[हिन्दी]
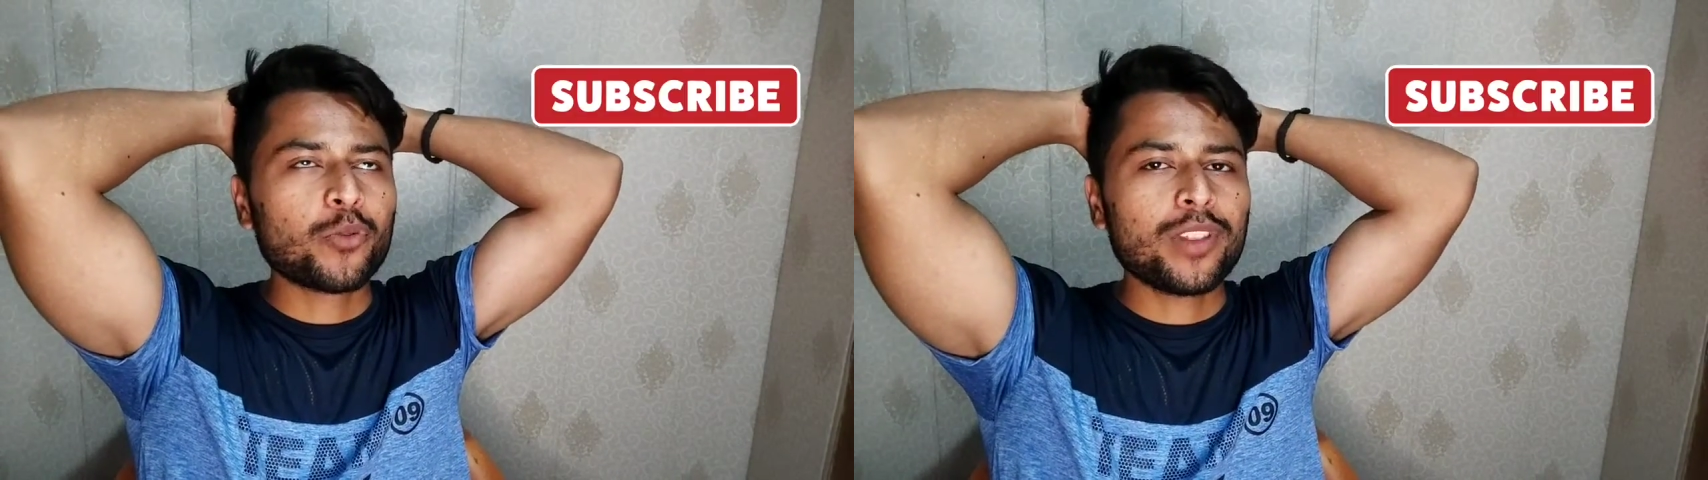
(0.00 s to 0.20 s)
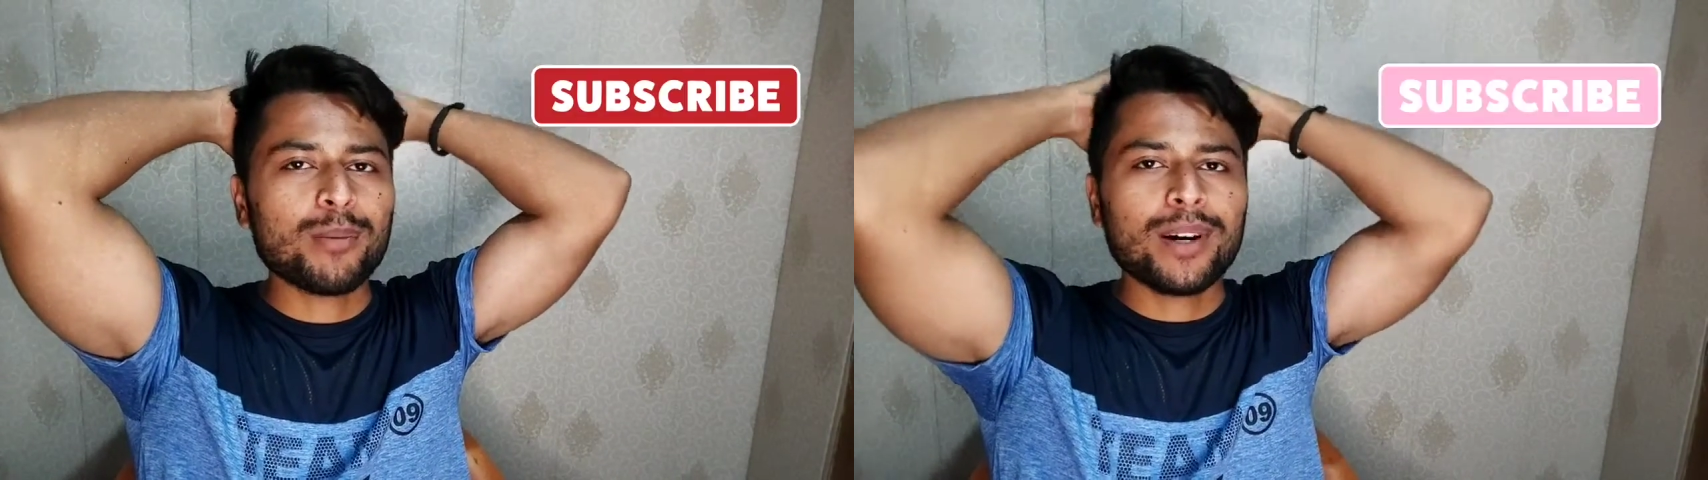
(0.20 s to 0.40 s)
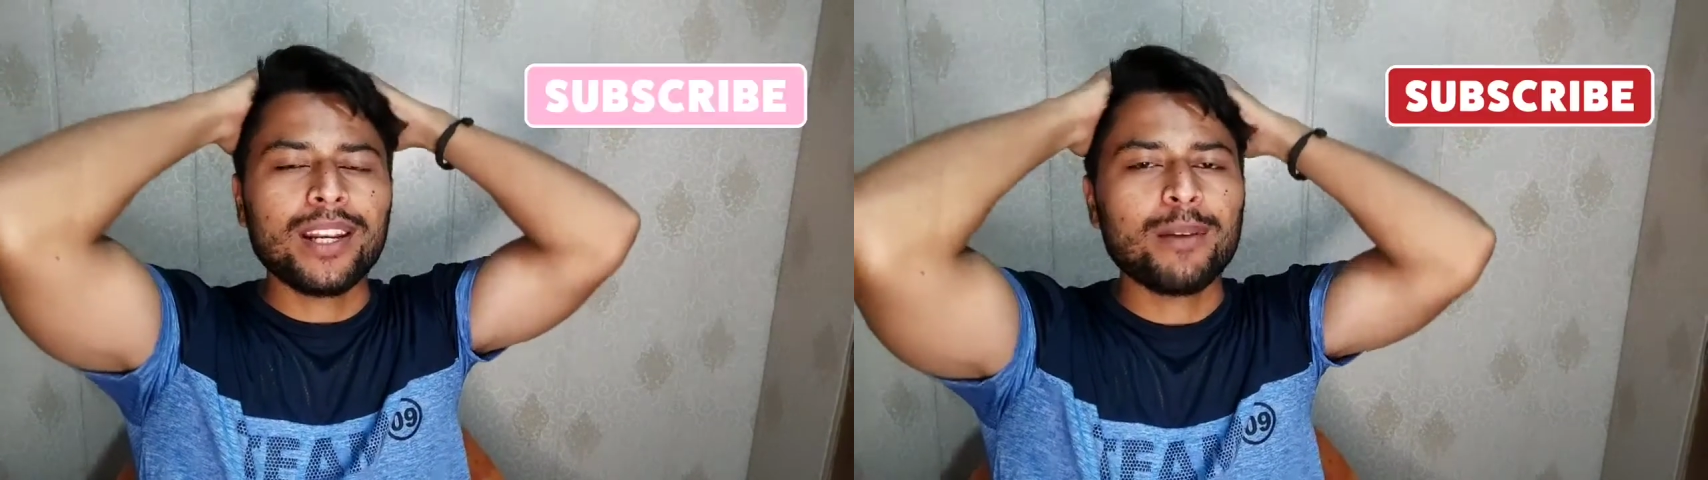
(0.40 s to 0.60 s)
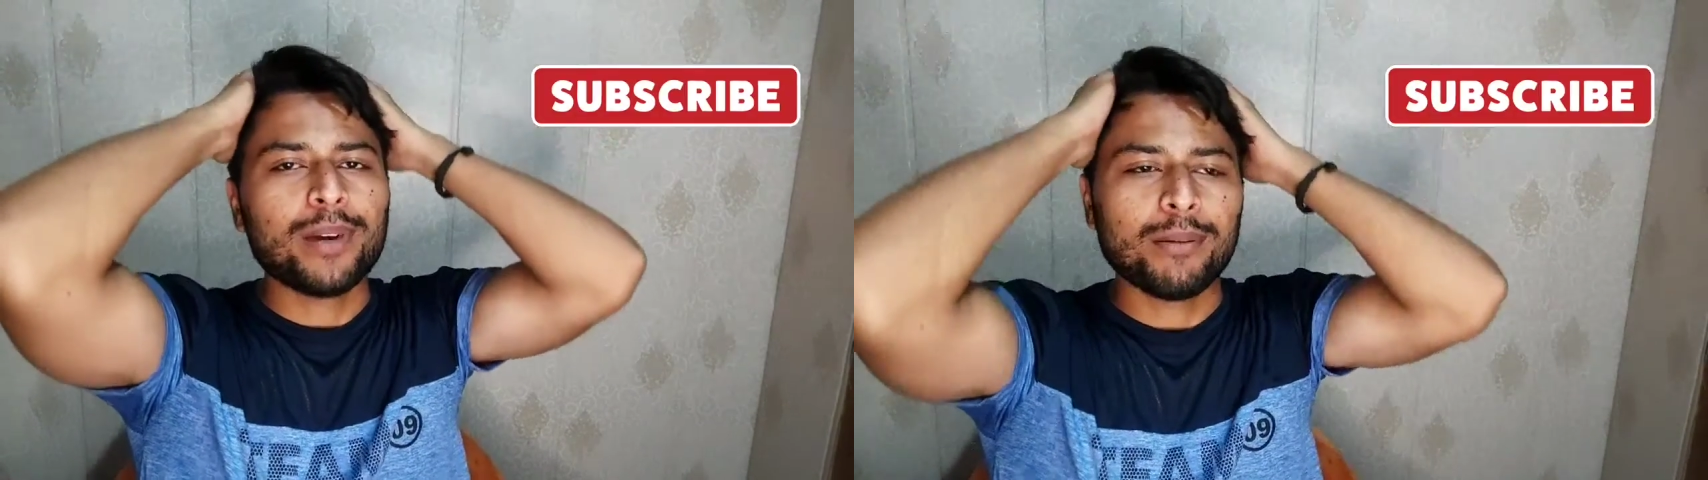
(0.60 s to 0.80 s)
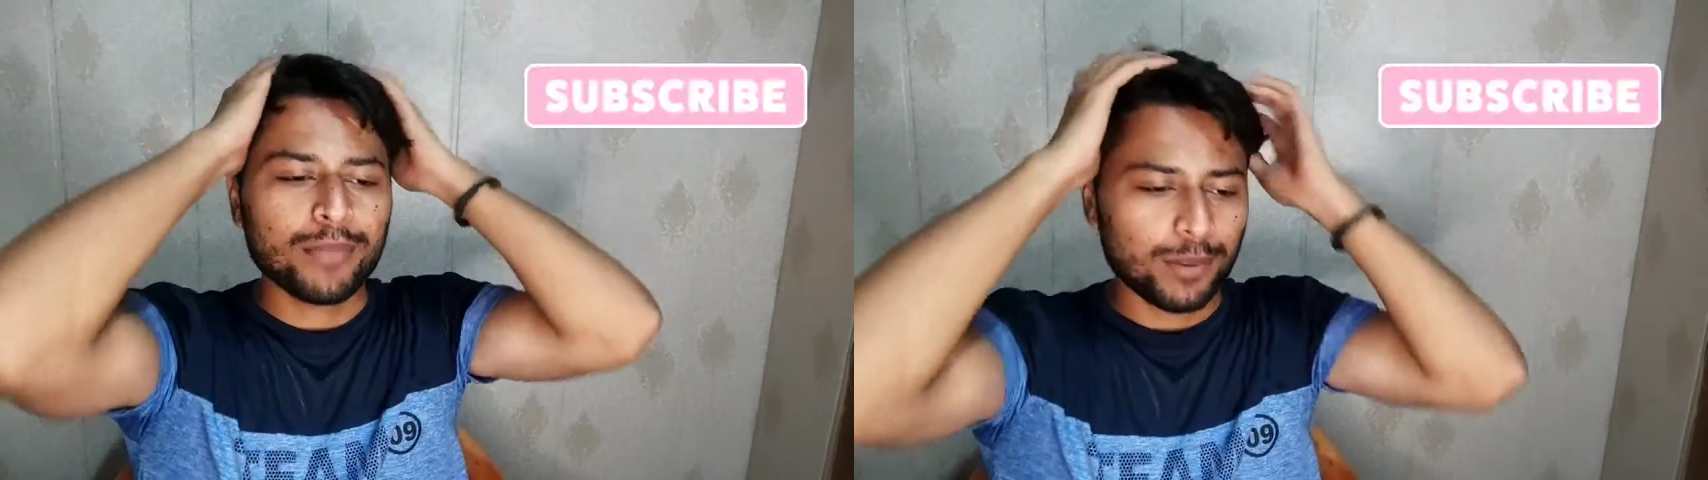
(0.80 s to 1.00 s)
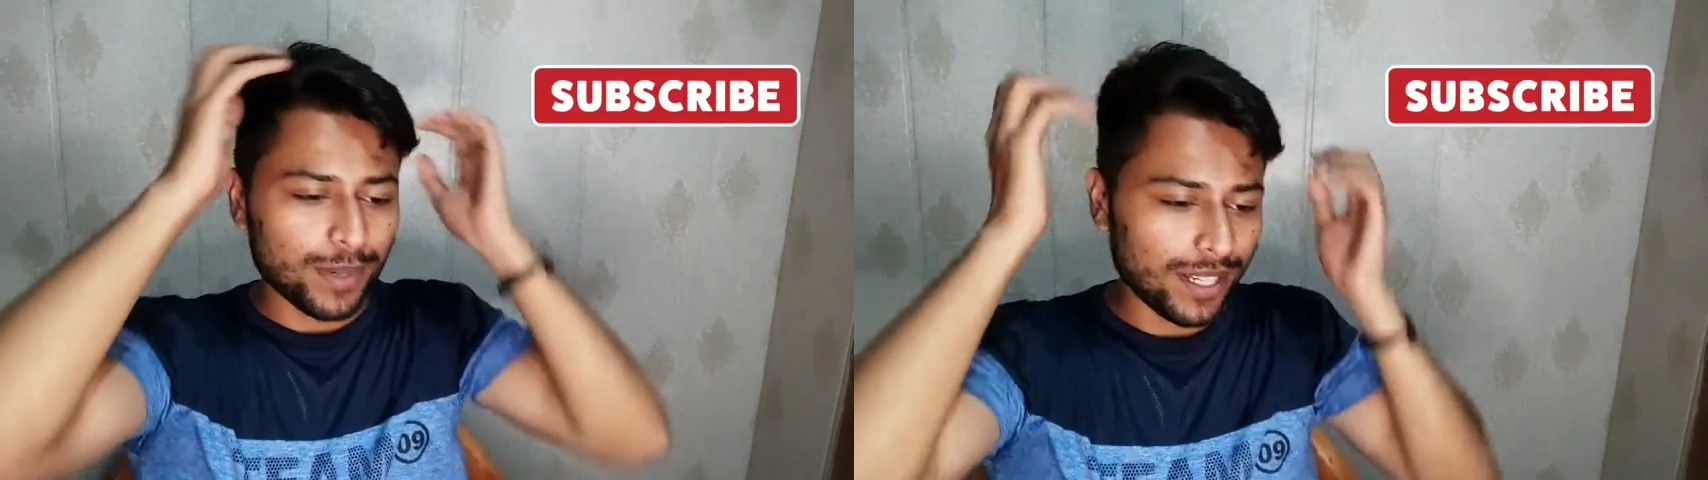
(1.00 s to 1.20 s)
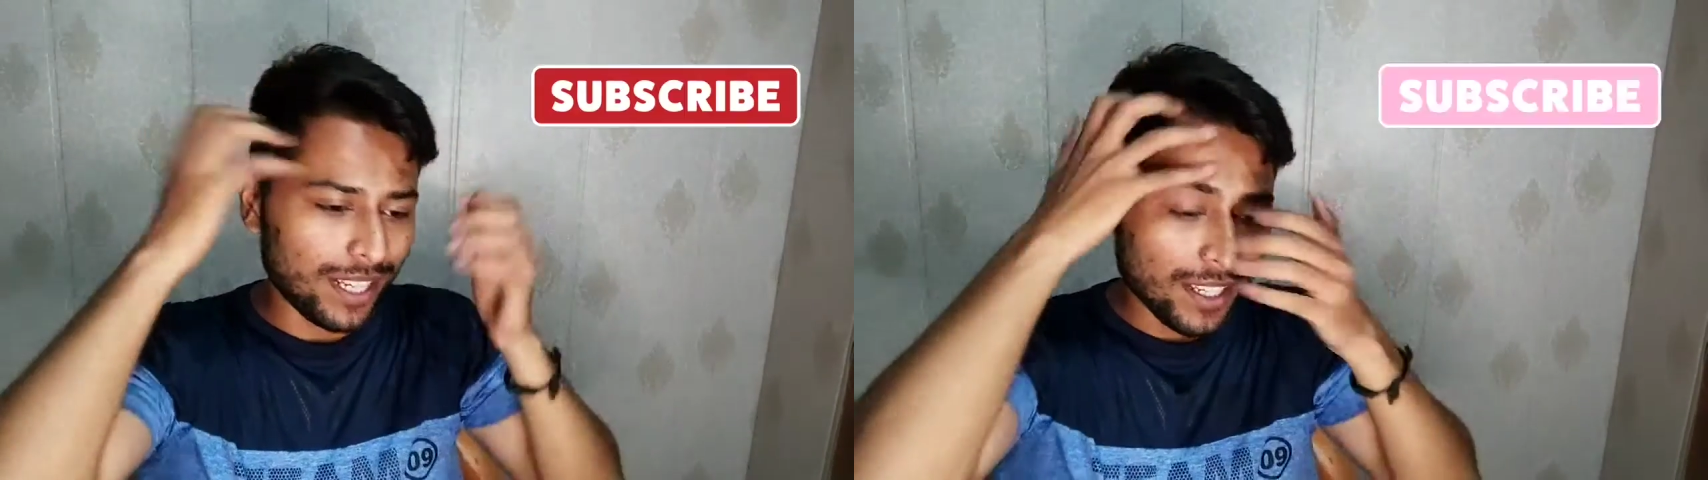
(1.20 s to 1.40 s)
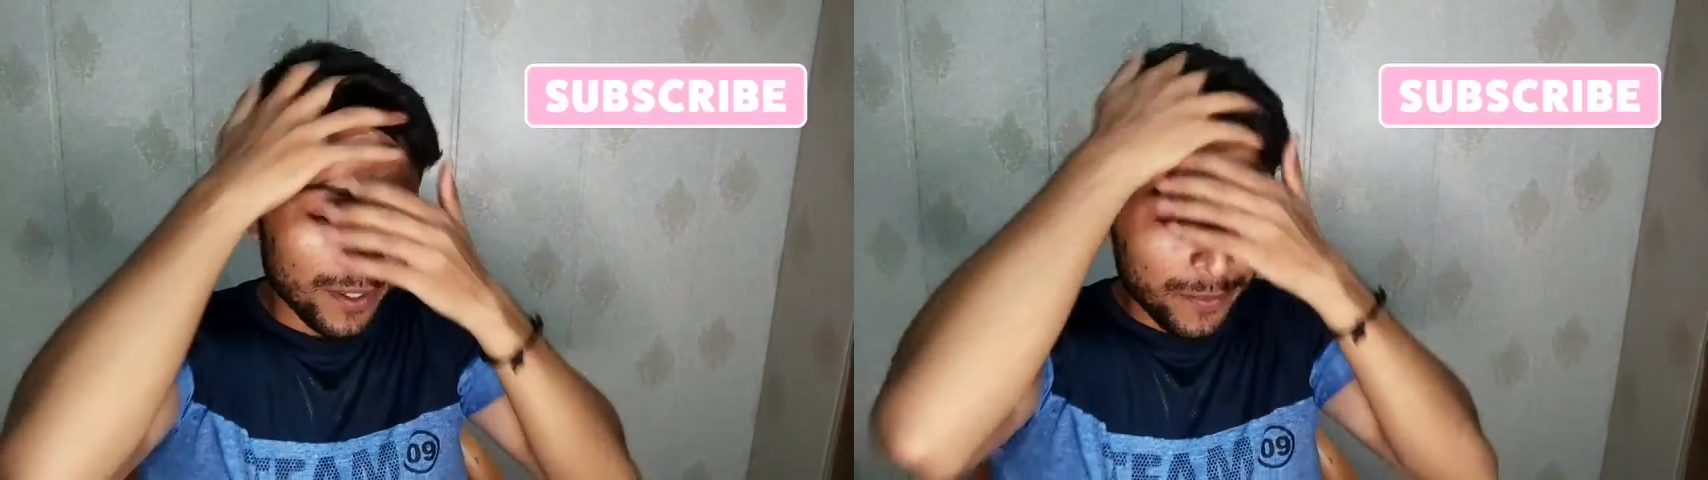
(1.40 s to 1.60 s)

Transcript: कुत्ता पाले बहमत पाले